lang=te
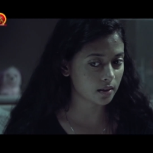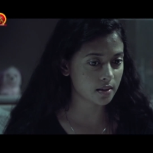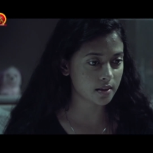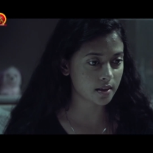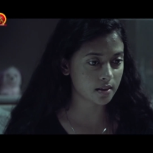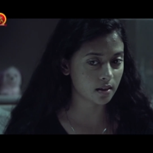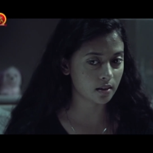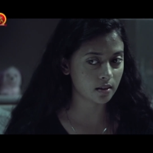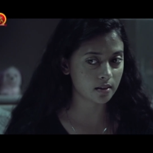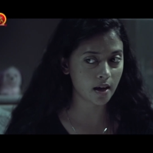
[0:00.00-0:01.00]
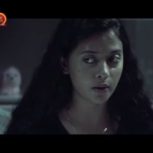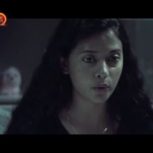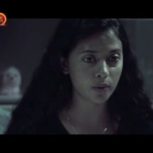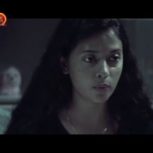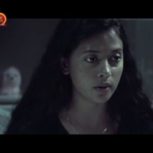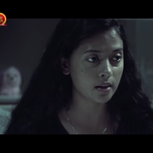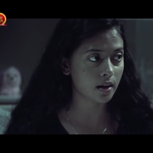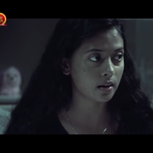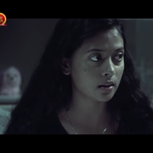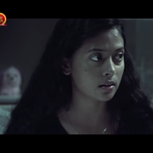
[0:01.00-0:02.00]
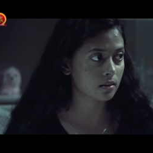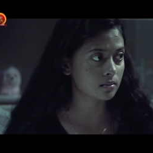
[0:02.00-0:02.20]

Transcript: ఆ తర్వాత రూమ్లోకి పారిపోయాను